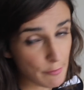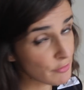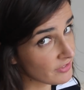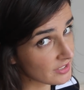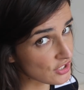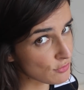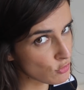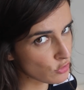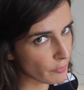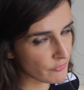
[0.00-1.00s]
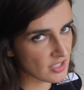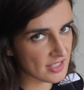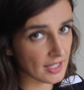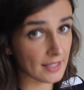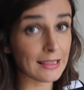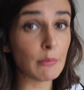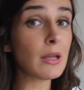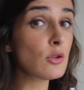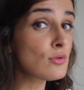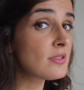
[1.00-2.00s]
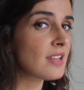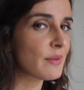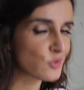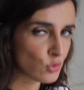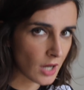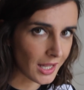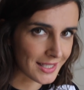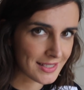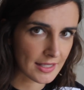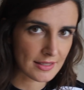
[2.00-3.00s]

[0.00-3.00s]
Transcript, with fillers: Aproveito este mood para vos dizer que também o Samsung Galaxy